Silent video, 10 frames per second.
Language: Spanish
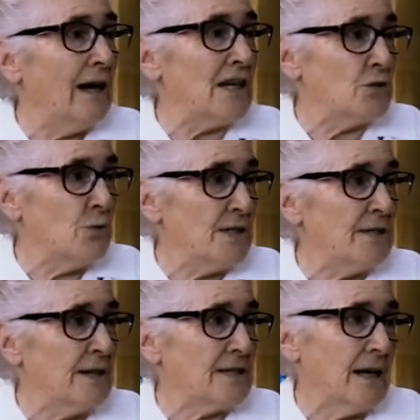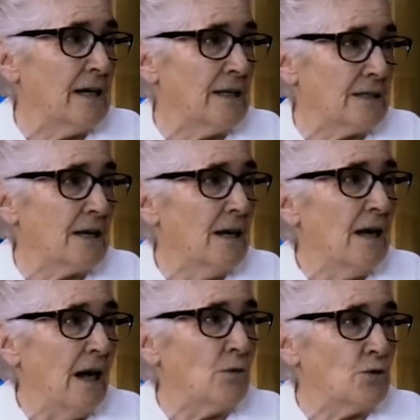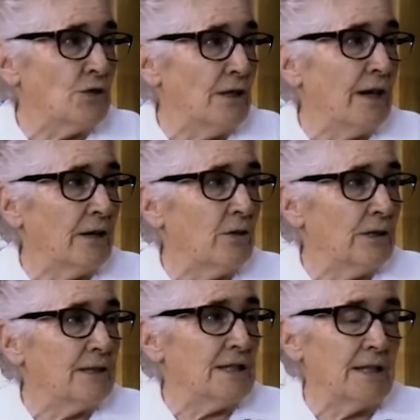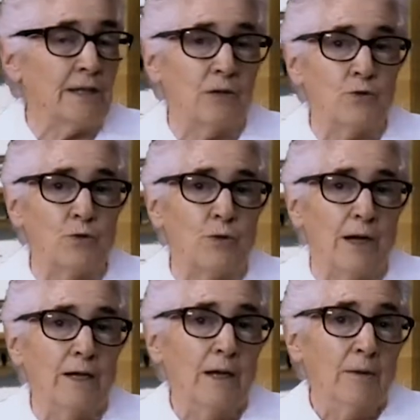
a las nuestras, a las Agustinas Recoletas de clausura.